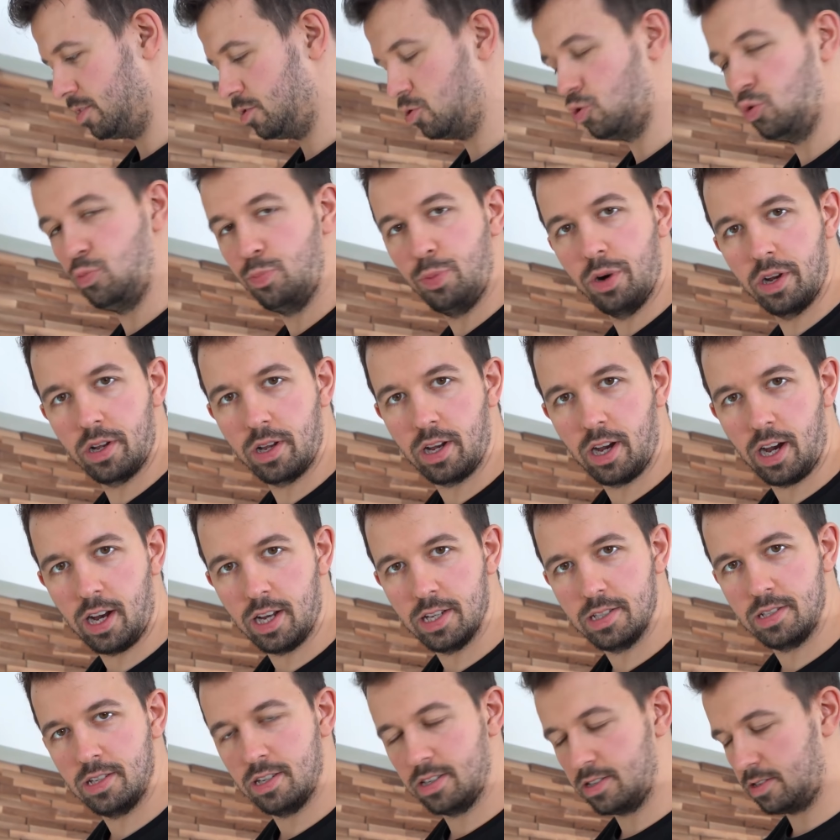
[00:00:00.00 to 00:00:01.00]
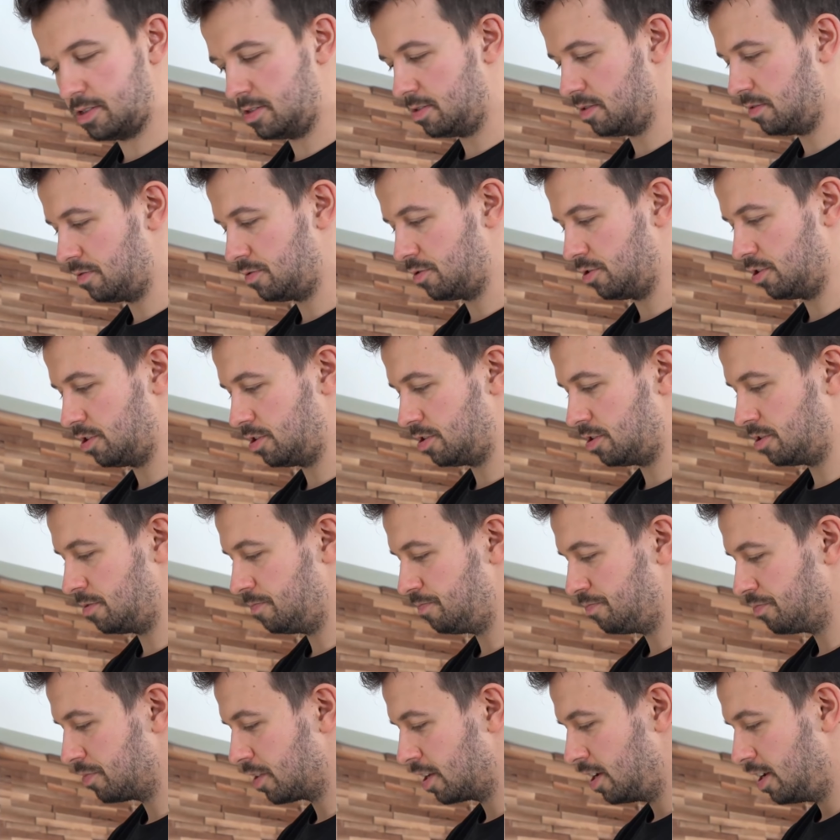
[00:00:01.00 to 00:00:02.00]
Zyperngras heißt das auf Deutsch.
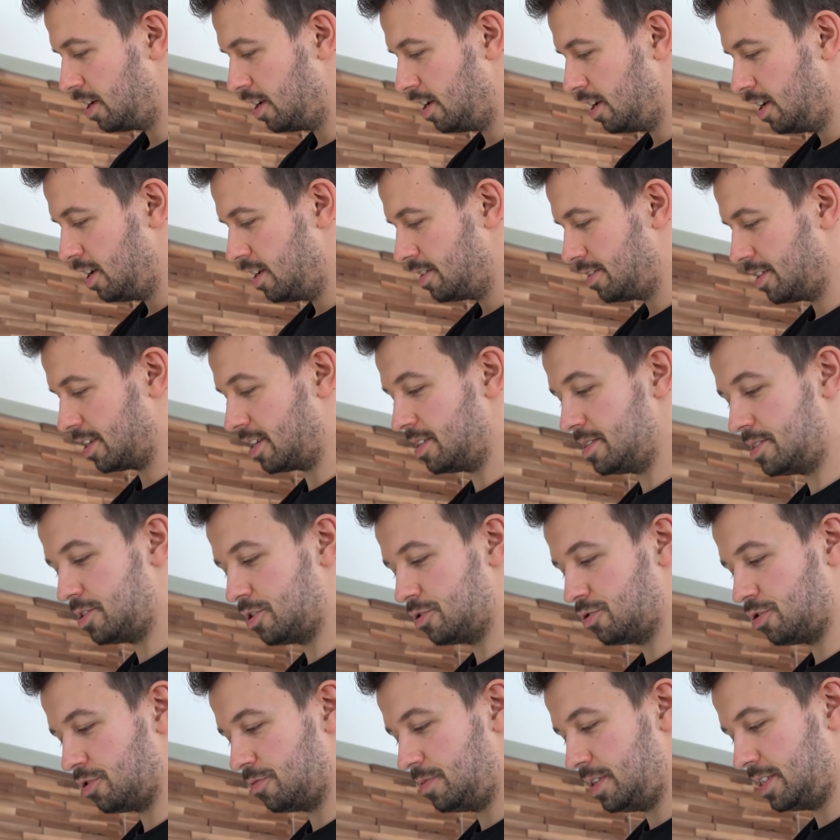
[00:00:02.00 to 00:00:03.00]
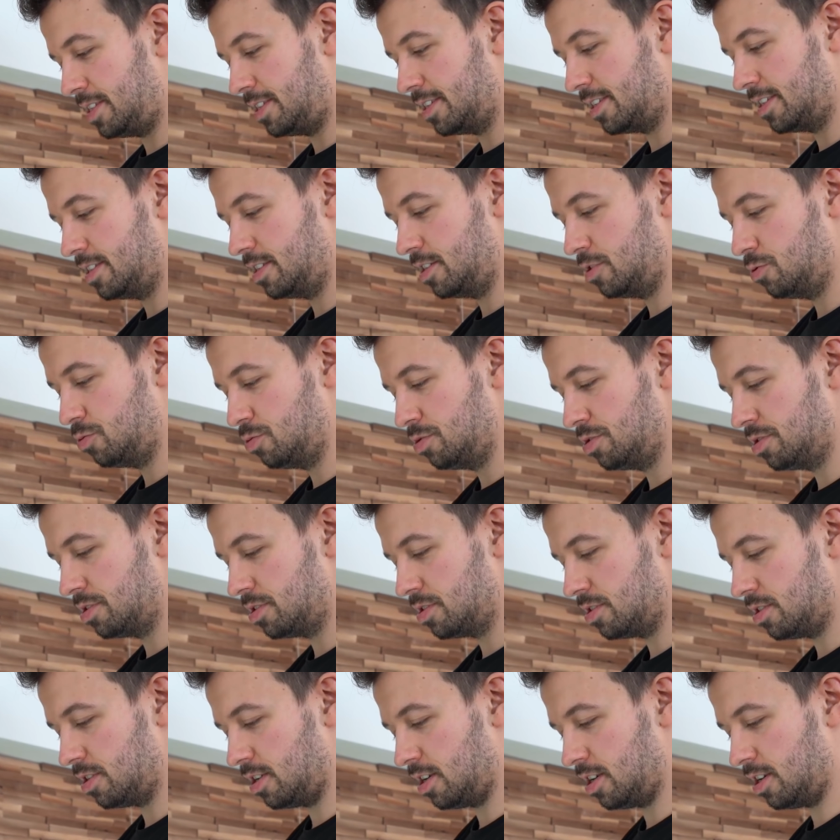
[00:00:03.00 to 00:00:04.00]
Da gibt es auch noch wichtige News.